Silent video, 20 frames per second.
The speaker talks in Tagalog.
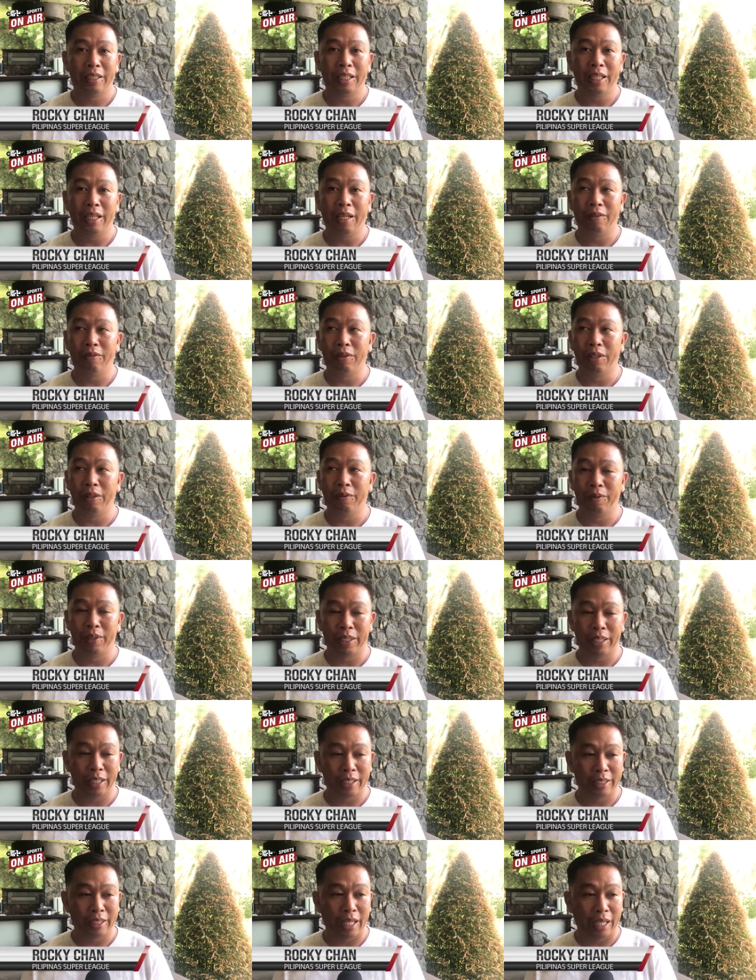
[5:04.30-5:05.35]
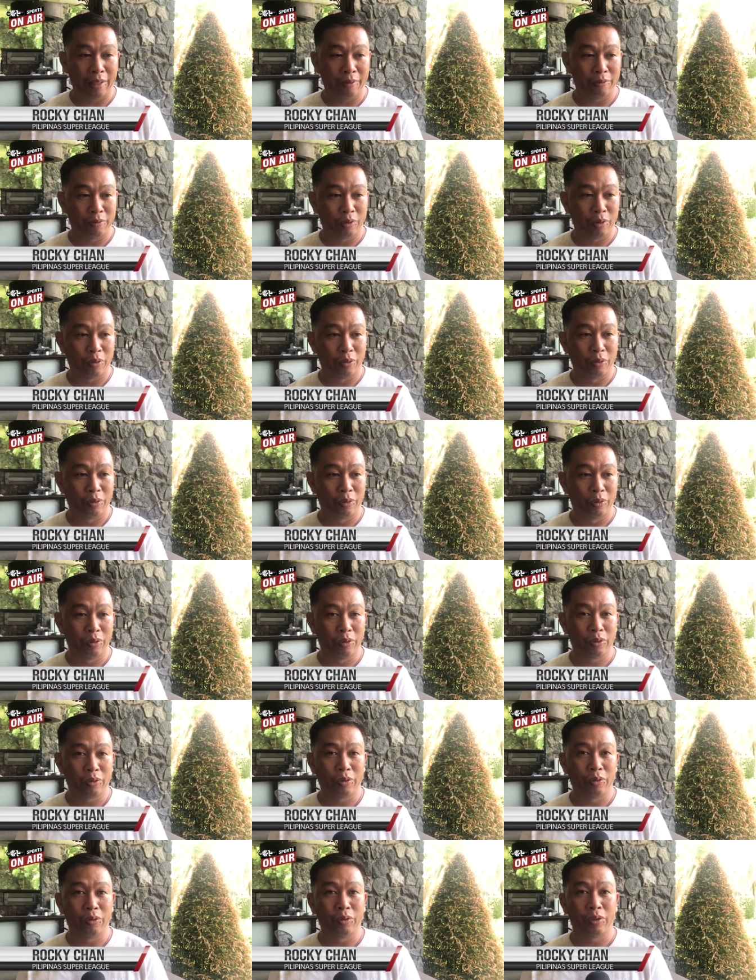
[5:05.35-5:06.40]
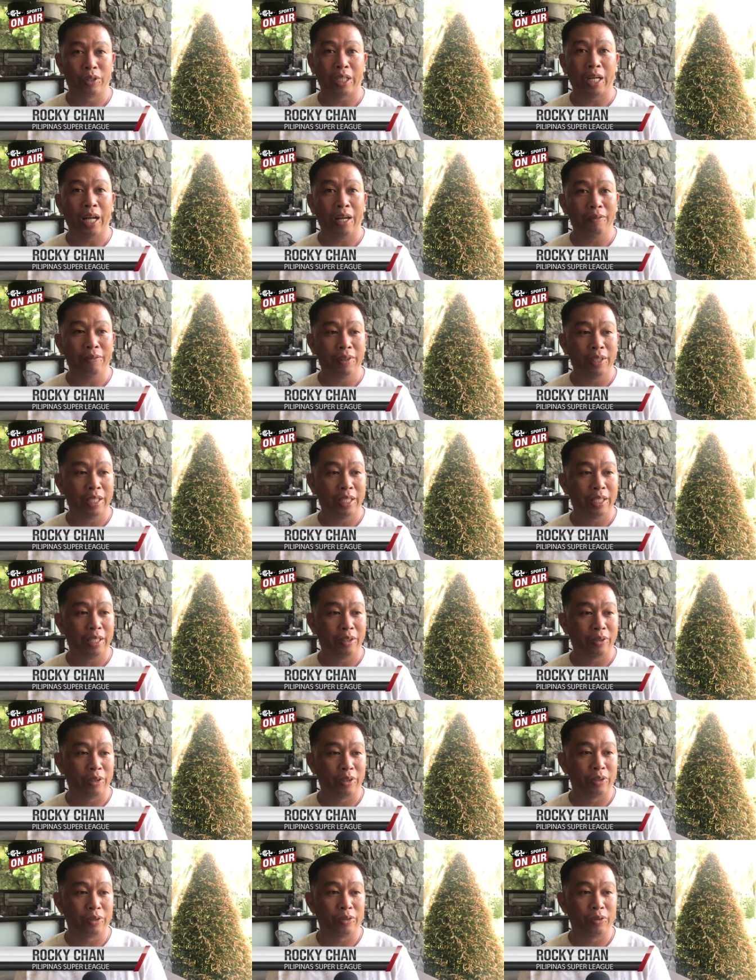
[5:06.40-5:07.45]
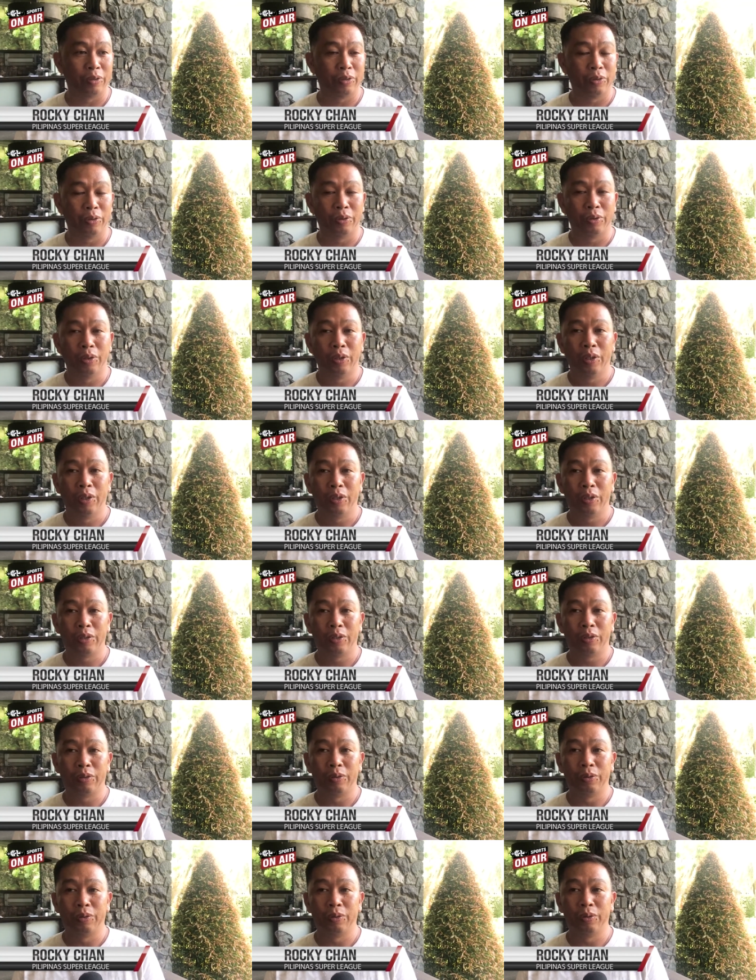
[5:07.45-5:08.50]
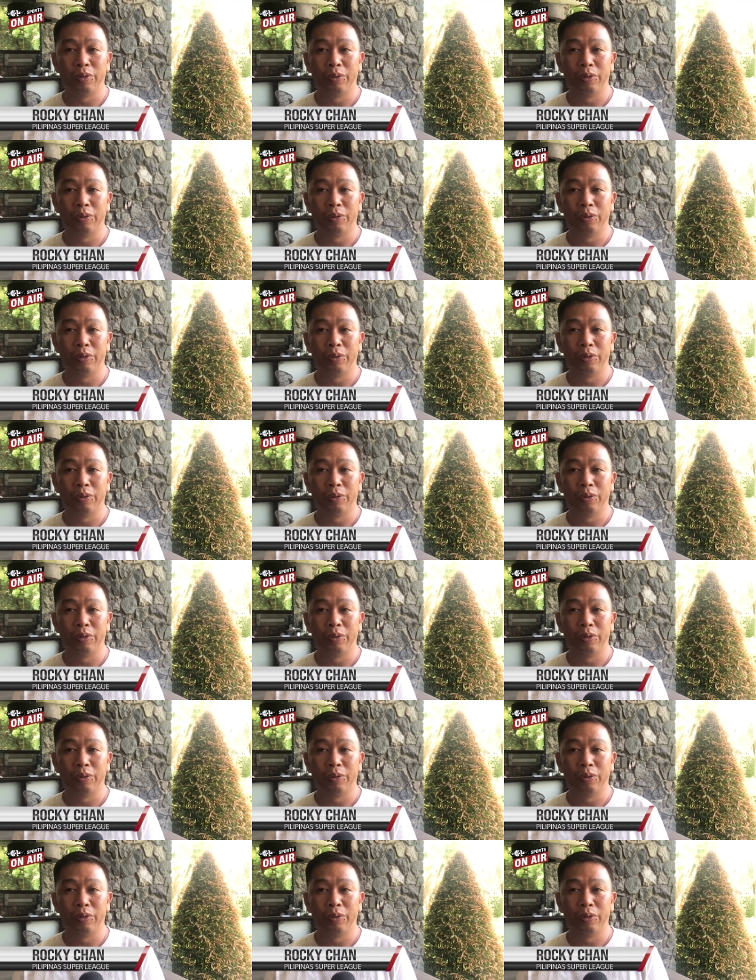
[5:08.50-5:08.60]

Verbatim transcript: they have limited time to to travel or to to